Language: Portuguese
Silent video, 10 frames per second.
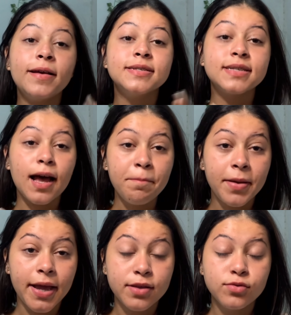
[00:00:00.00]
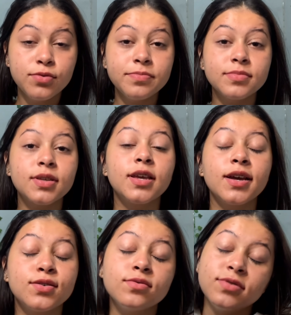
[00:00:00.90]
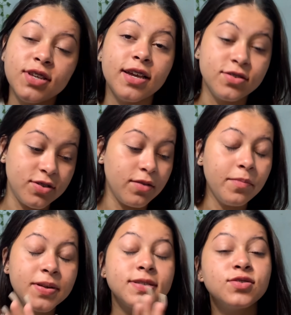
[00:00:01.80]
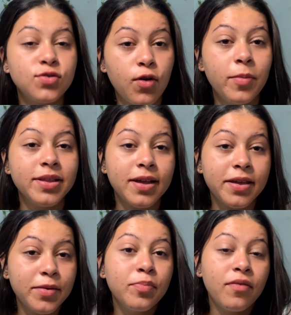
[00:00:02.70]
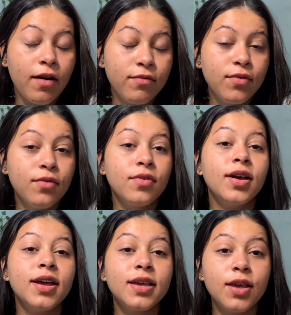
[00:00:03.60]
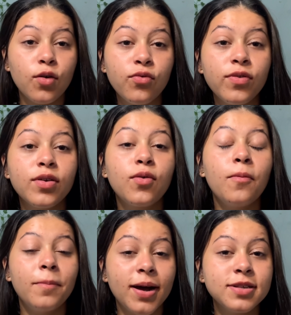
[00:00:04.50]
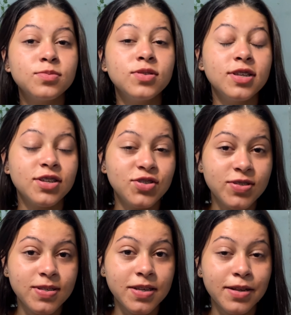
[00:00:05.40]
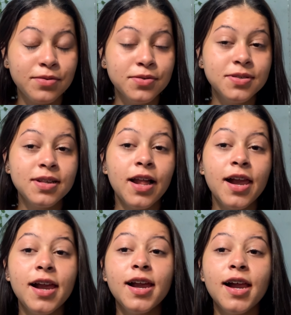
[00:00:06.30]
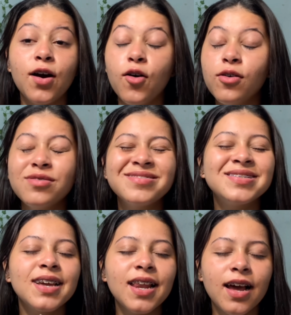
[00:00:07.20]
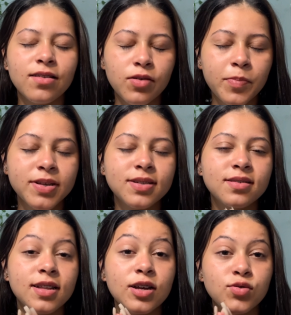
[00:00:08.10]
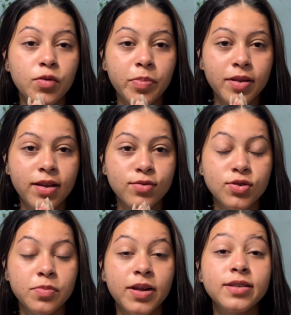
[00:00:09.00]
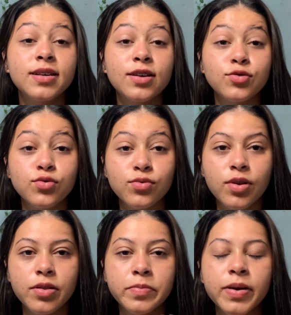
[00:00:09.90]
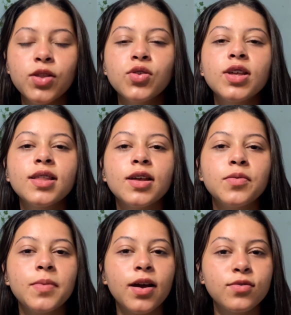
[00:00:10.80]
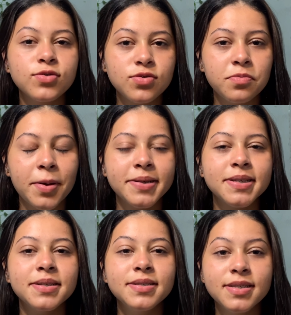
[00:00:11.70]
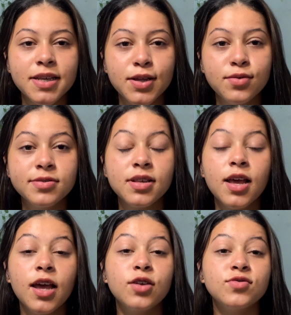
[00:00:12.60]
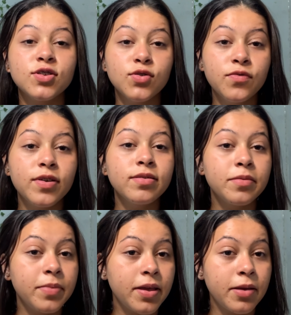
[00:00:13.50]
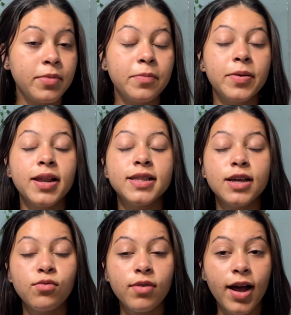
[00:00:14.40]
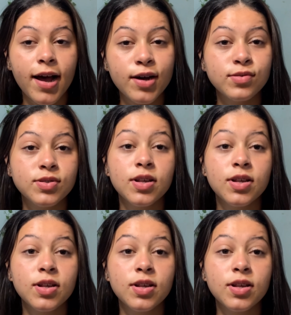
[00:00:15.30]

sabendo que eu... Gente, não preciso comentar aqui, por favor, que eu fico mais bonita de cílios. Ou sei lá, não precisa dar a sua opinião sobre esse assunto. Eu também tô tentando me acostumar sem cílios. Eu já tô vendo também que a minha pele tá um caos.